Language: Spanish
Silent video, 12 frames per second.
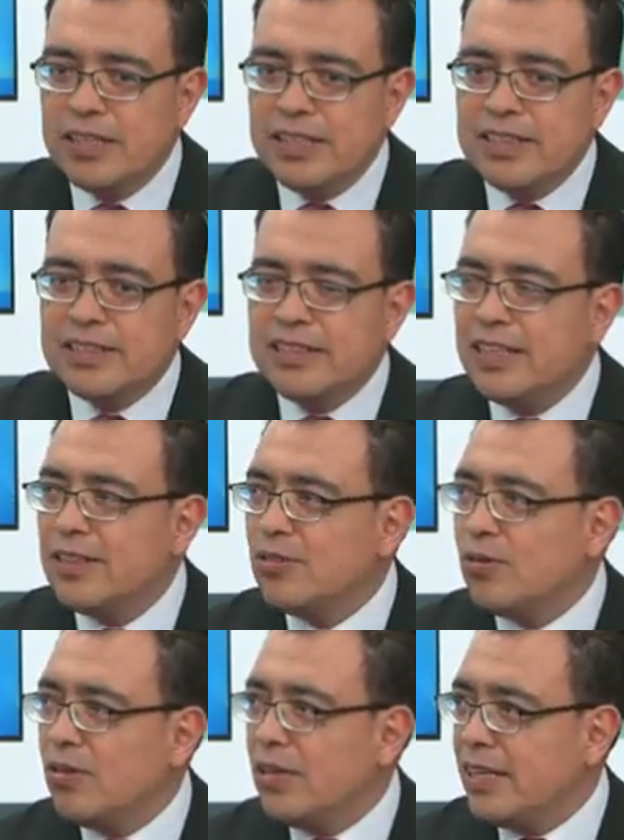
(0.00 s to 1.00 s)
100
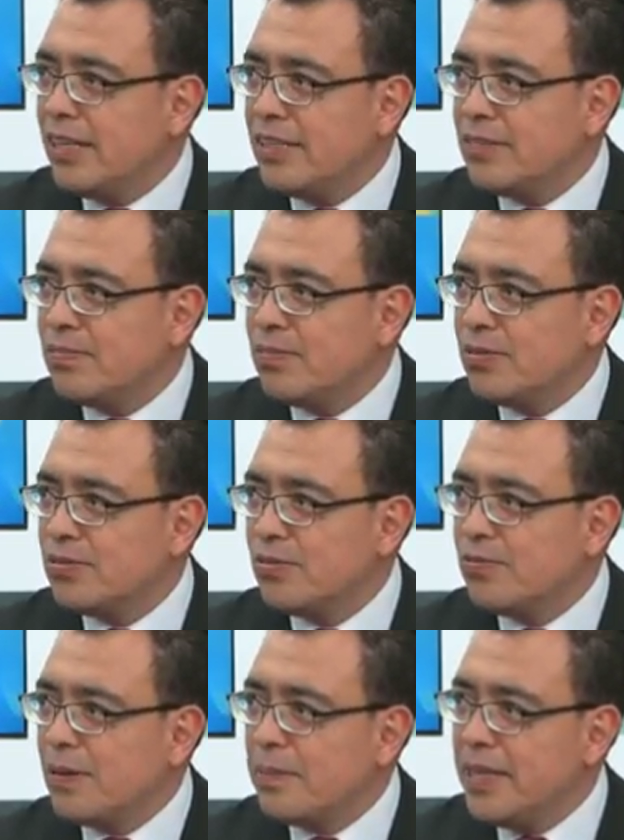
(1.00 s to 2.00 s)
dólares por
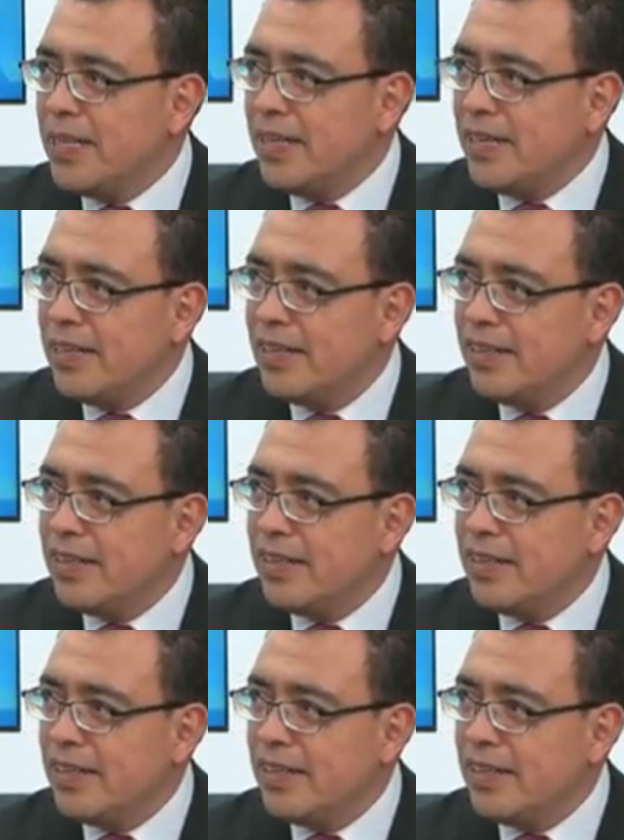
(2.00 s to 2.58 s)
su familia,